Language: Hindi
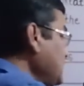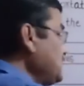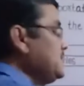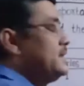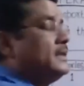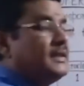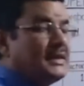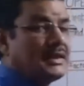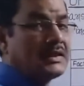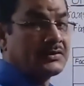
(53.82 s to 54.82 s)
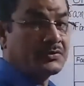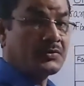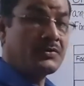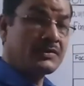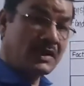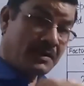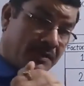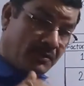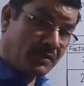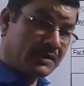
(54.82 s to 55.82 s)
नज़दीकी रिटेल स्टोर हो जहाँ
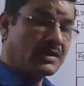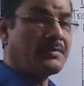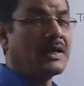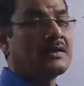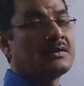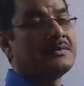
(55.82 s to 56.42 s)
पर कॉस्ट हमारा